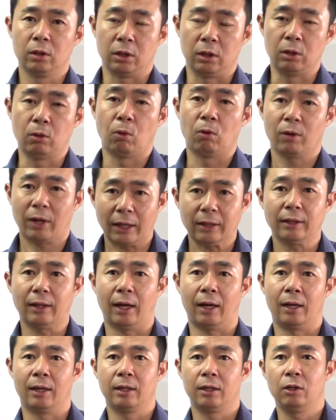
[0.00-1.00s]
이동을
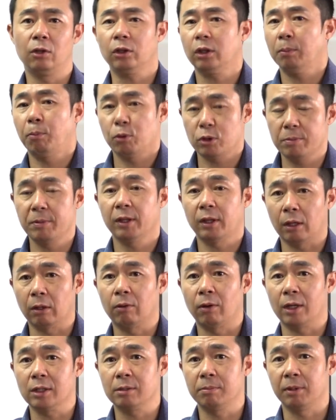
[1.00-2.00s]
한다 이렇게 보시면 될
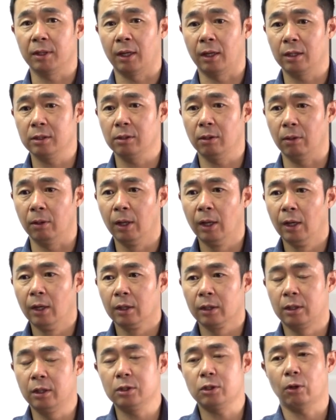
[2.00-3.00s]
것 같습니다 그래서
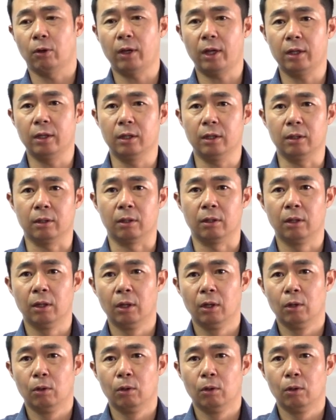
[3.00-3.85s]
그 전에는